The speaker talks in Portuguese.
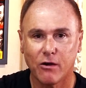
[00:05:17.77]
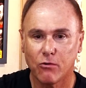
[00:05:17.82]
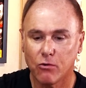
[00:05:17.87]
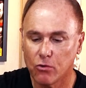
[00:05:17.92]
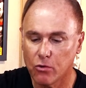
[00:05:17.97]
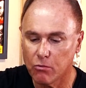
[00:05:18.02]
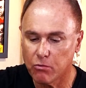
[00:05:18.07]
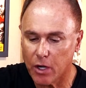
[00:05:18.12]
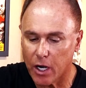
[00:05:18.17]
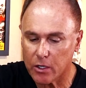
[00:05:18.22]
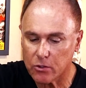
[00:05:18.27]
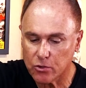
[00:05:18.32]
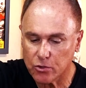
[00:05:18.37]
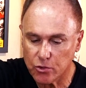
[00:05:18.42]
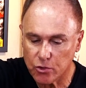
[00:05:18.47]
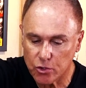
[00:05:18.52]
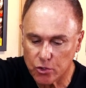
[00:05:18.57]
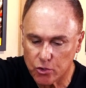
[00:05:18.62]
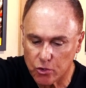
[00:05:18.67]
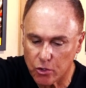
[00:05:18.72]
o Marcos
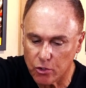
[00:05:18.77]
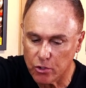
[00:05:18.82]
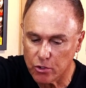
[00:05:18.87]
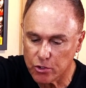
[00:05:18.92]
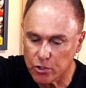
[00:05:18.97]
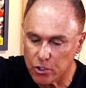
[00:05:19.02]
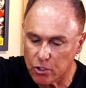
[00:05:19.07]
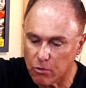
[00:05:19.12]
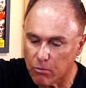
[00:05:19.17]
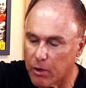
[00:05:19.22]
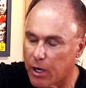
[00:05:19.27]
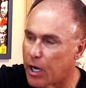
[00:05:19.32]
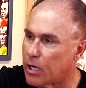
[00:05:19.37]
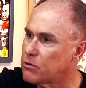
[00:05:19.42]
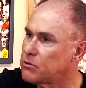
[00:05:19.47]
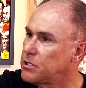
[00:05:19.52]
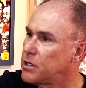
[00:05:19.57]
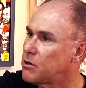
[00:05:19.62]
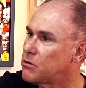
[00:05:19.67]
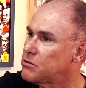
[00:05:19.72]
Uchoa e o Tino
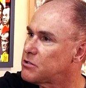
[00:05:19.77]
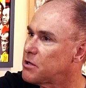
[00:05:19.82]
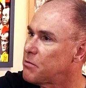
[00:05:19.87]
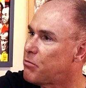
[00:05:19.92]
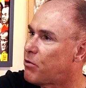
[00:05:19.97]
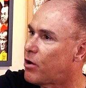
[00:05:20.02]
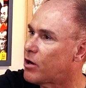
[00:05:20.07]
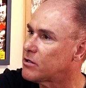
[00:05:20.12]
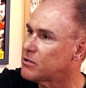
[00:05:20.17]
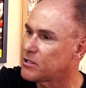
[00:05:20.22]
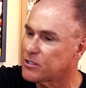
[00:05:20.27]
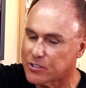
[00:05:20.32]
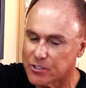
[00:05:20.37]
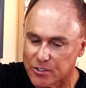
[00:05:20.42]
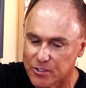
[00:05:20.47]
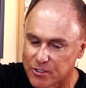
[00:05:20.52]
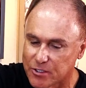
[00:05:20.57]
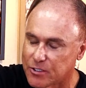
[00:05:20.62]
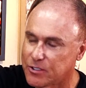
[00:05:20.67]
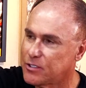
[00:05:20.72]
Marcos eram os repórteres
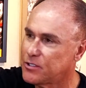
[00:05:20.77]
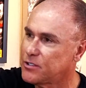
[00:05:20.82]
de, de,